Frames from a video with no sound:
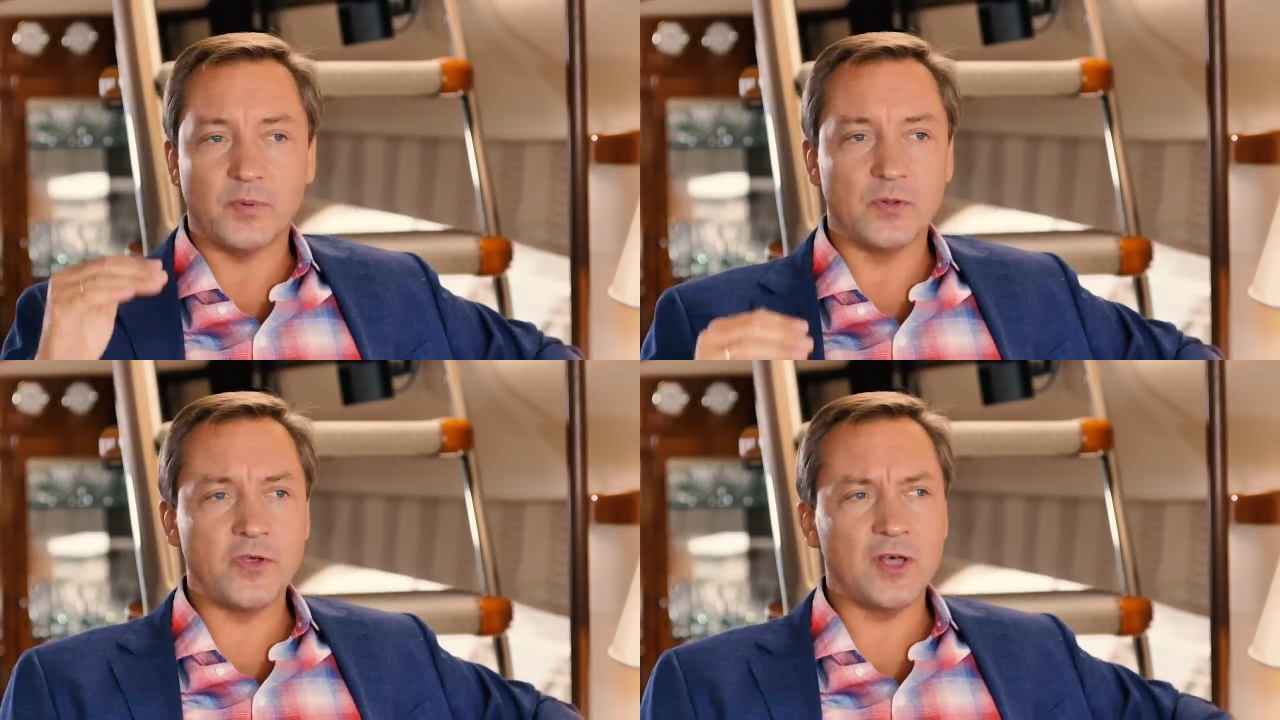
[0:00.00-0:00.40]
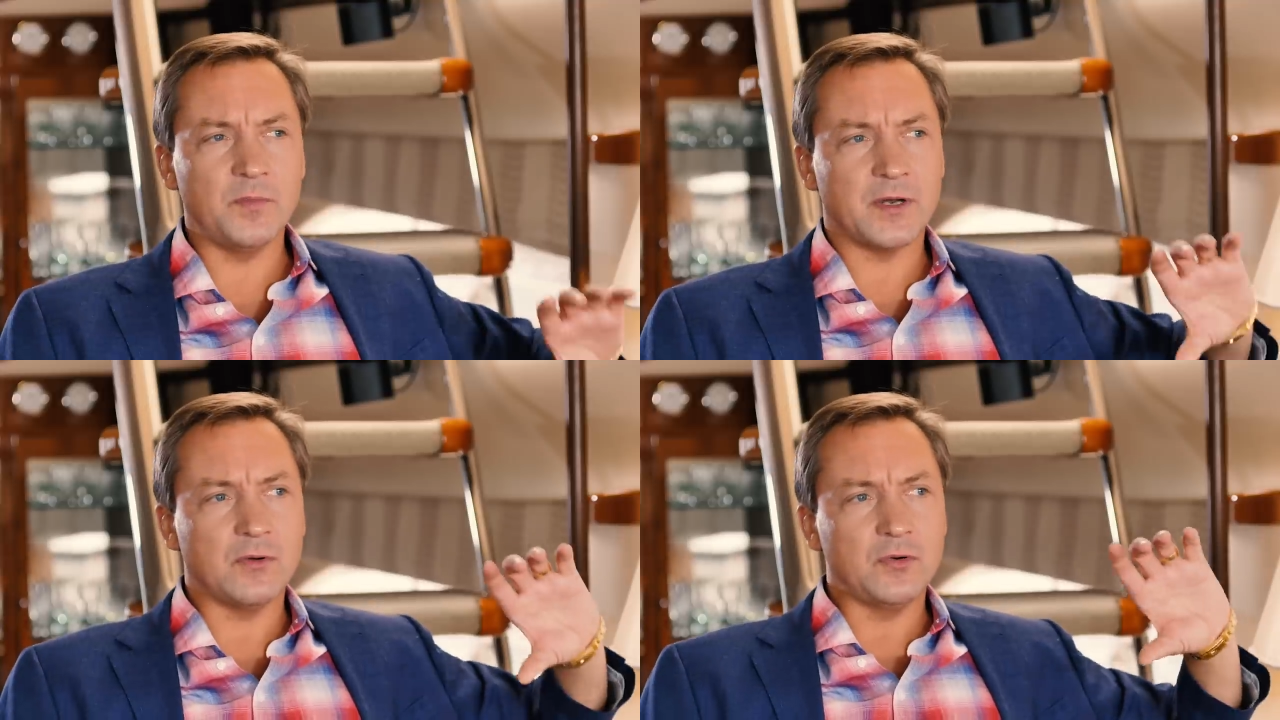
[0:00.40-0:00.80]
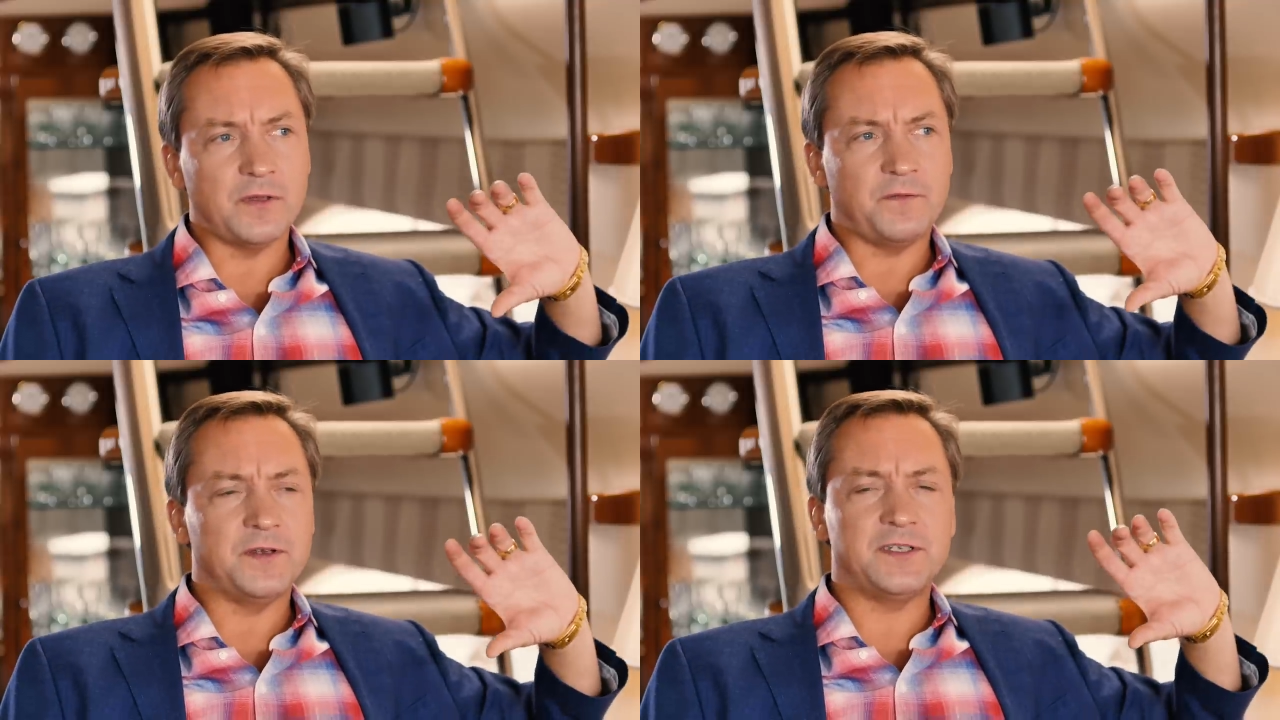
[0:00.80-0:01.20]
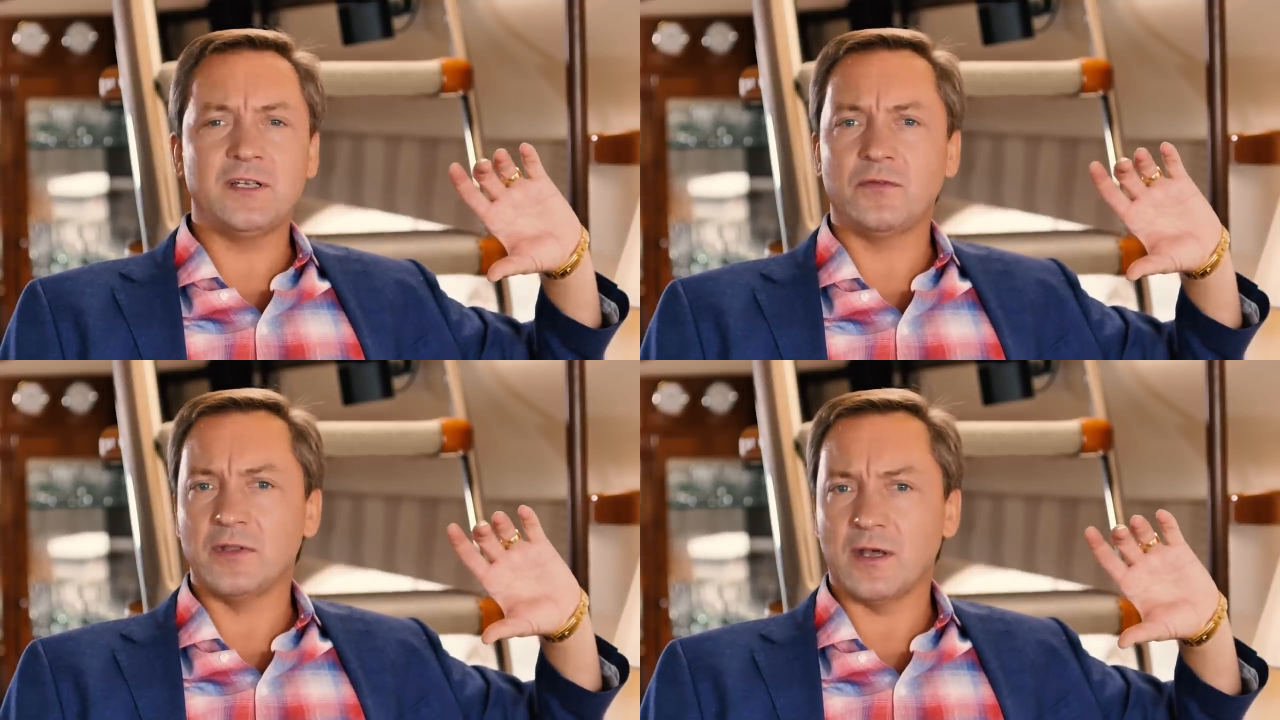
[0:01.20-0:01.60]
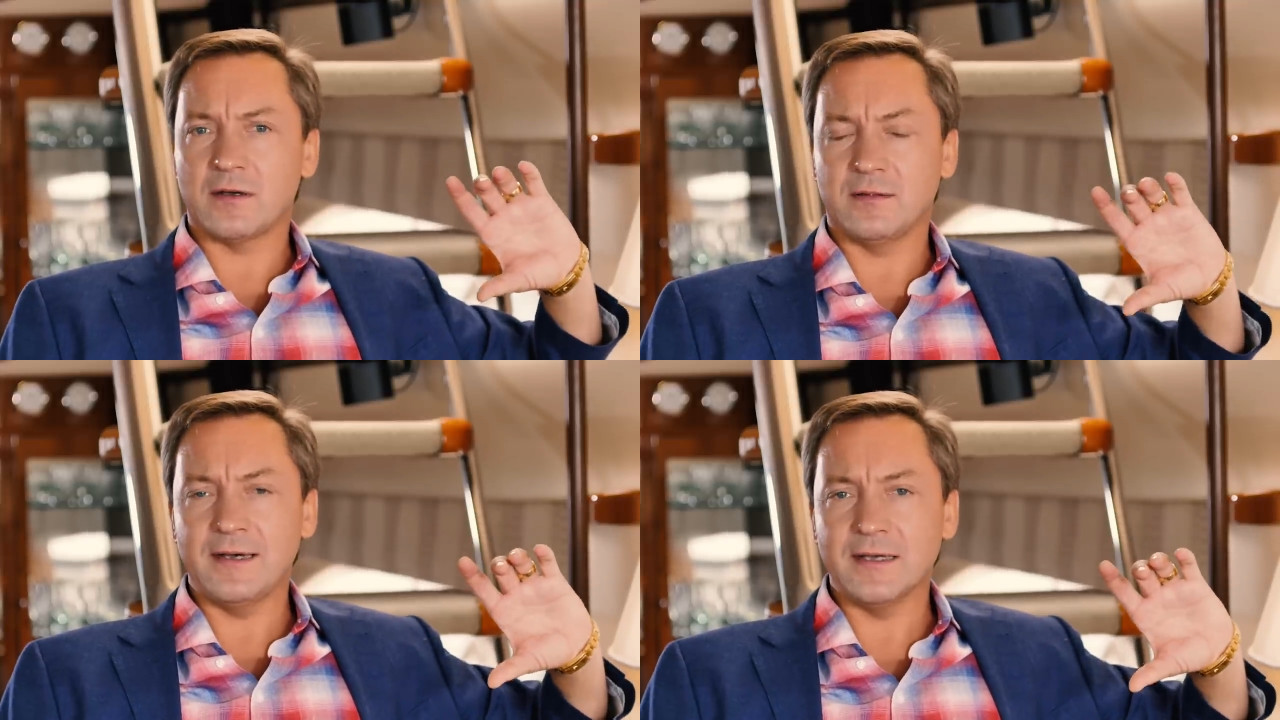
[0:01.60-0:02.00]
получал бы какой-то фиксированный
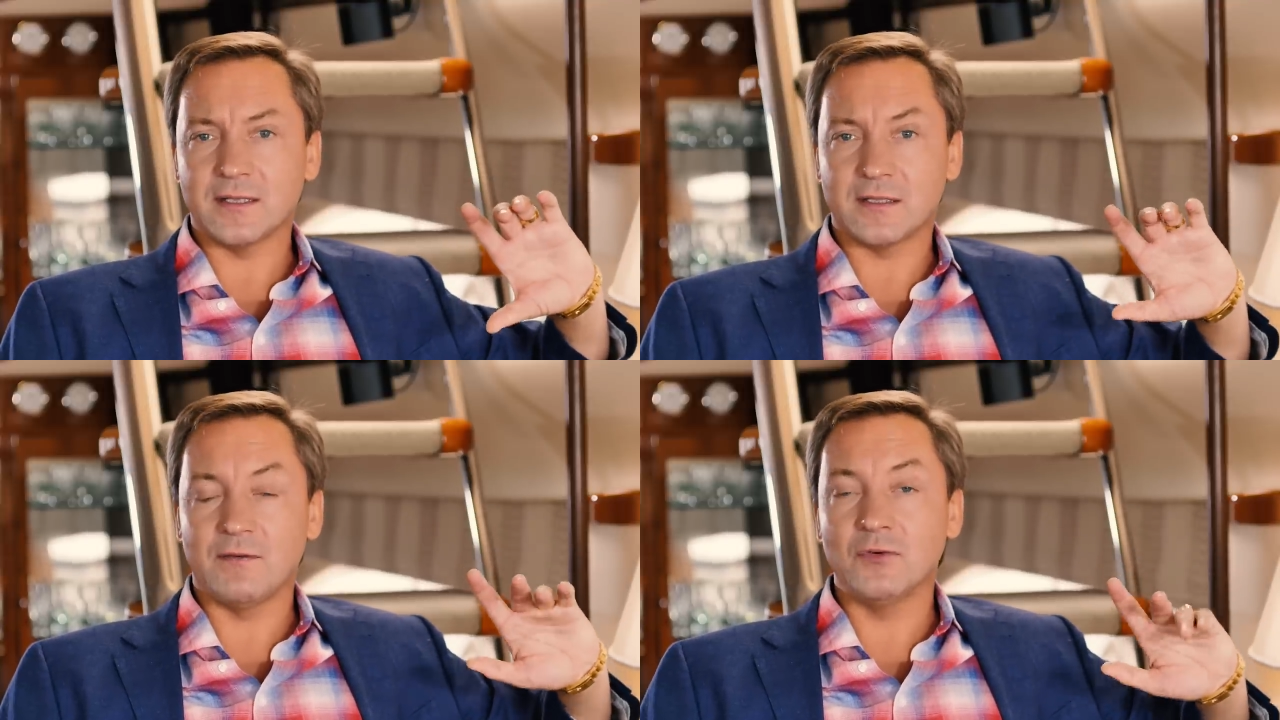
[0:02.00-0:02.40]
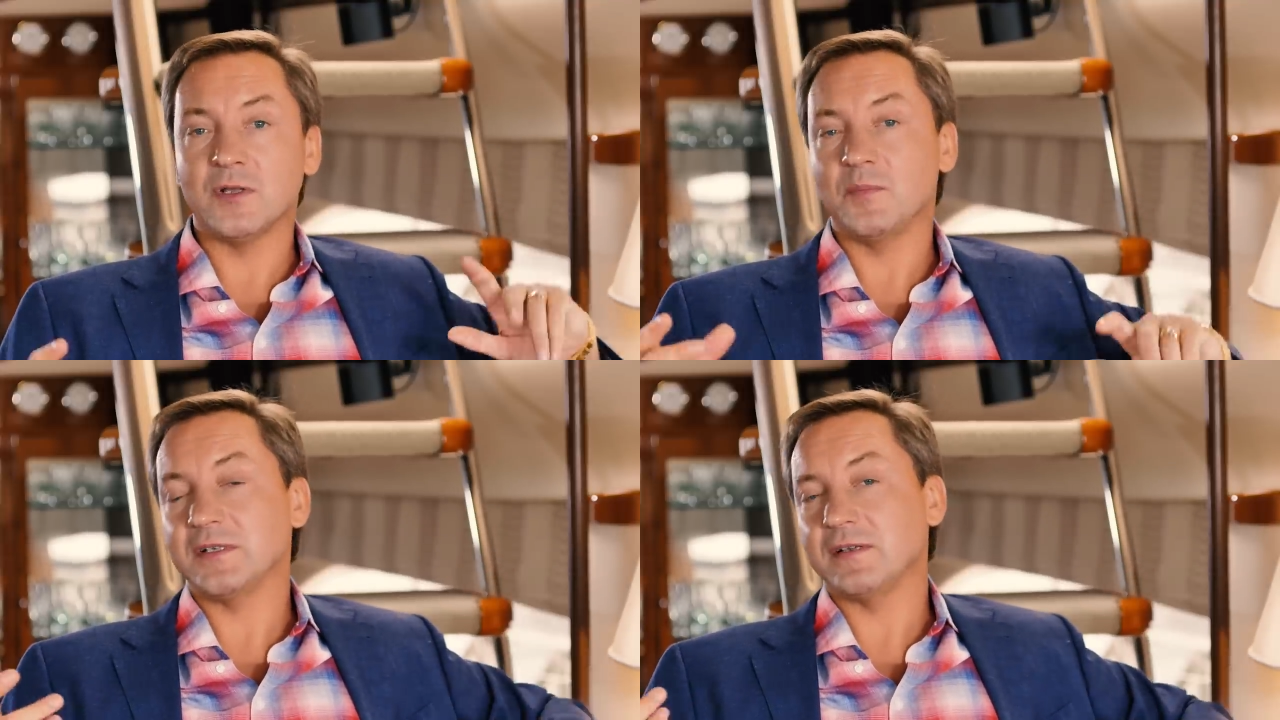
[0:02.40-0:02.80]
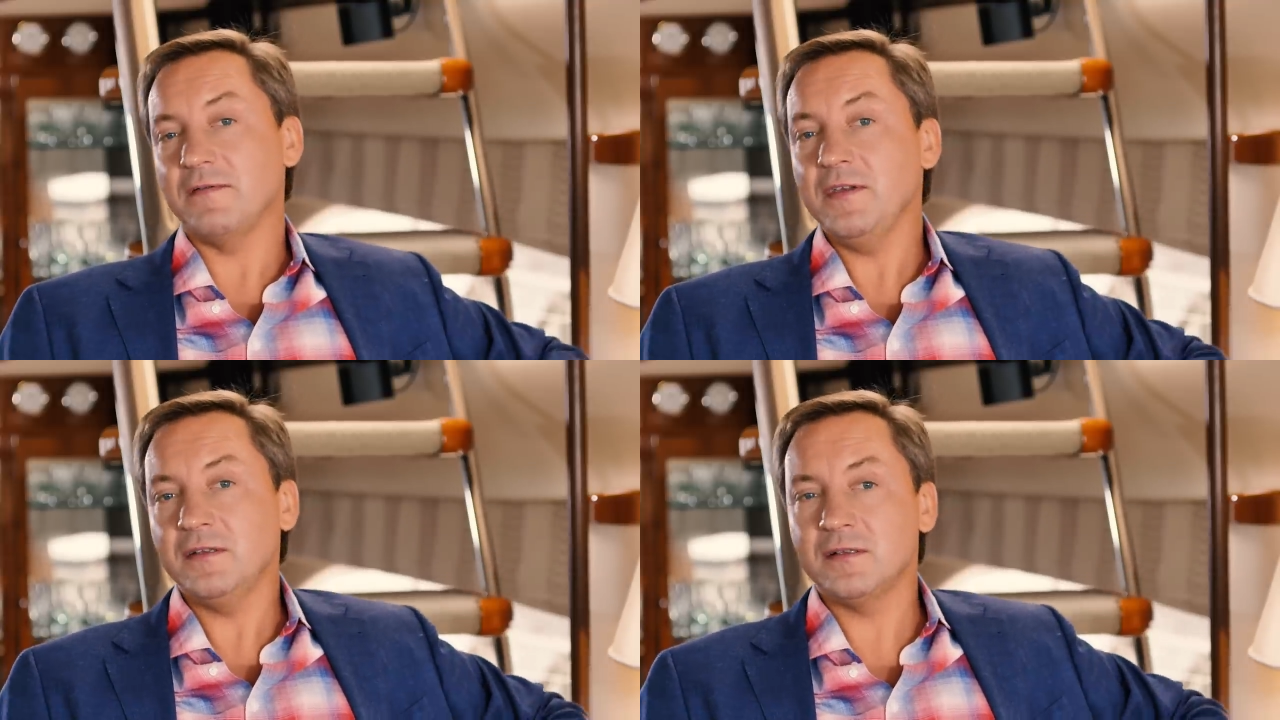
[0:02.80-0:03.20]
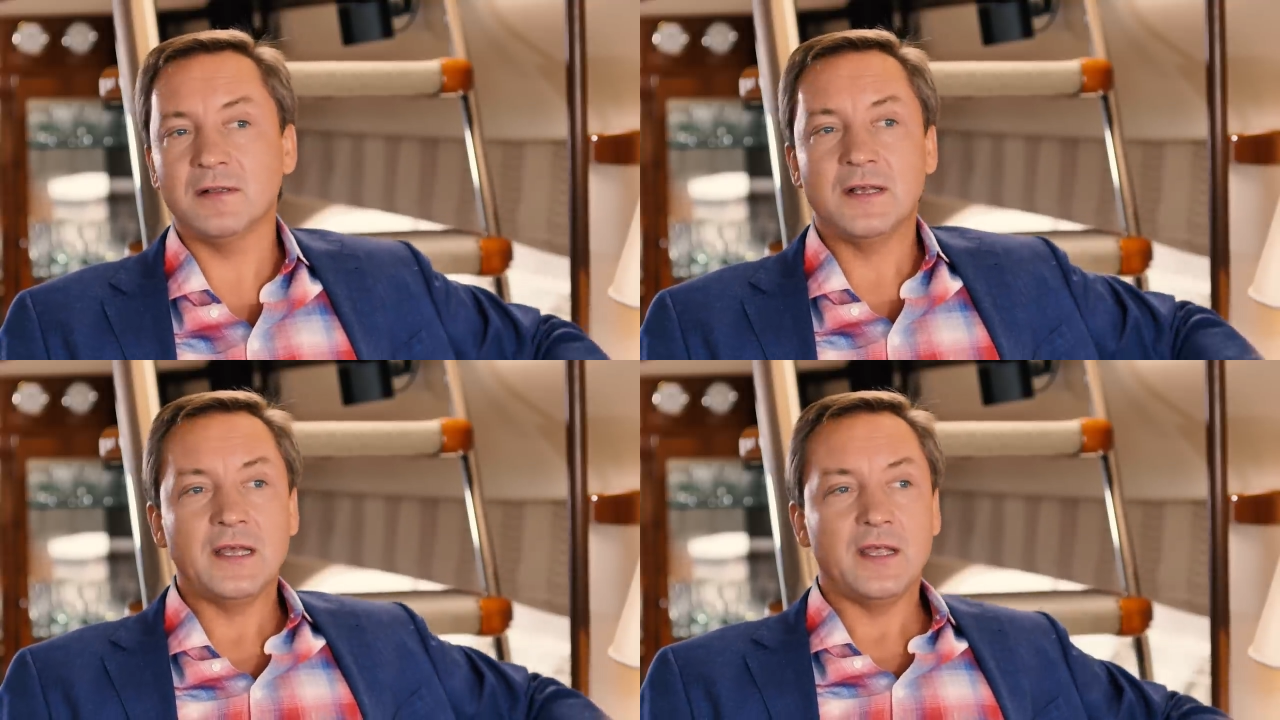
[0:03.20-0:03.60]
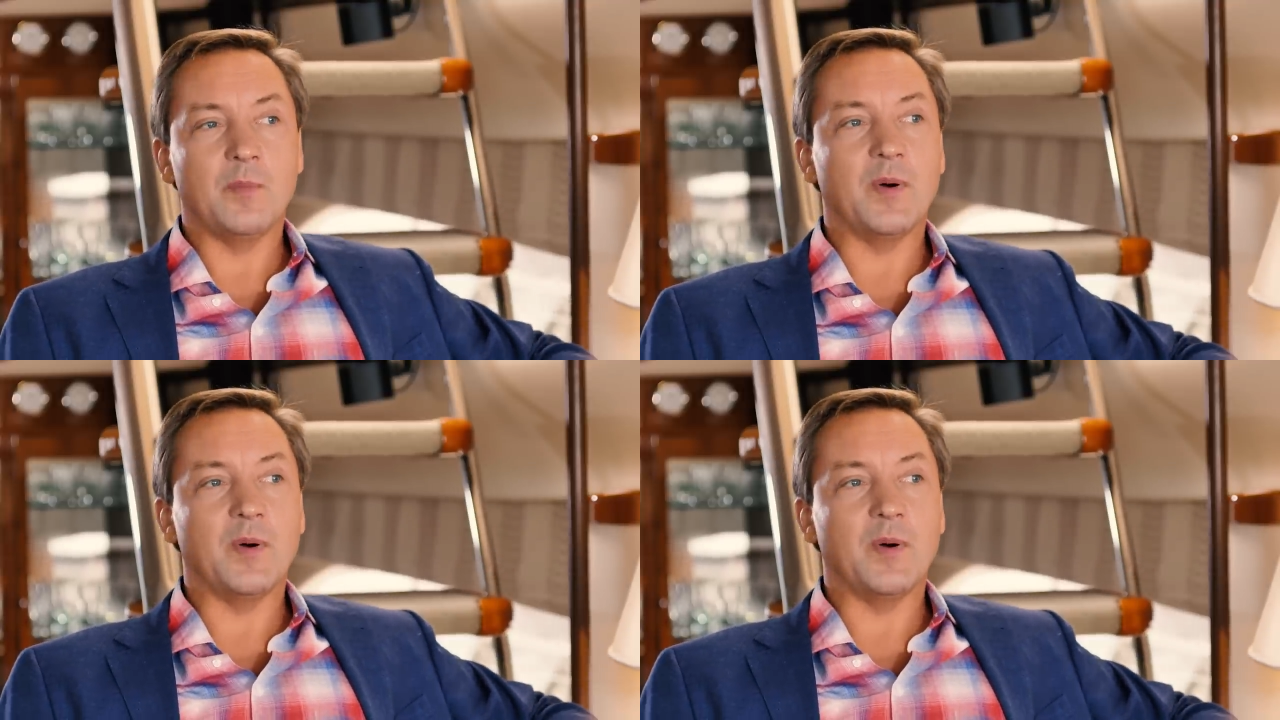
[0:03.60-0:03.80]
оклад, от кого-то бы зависел и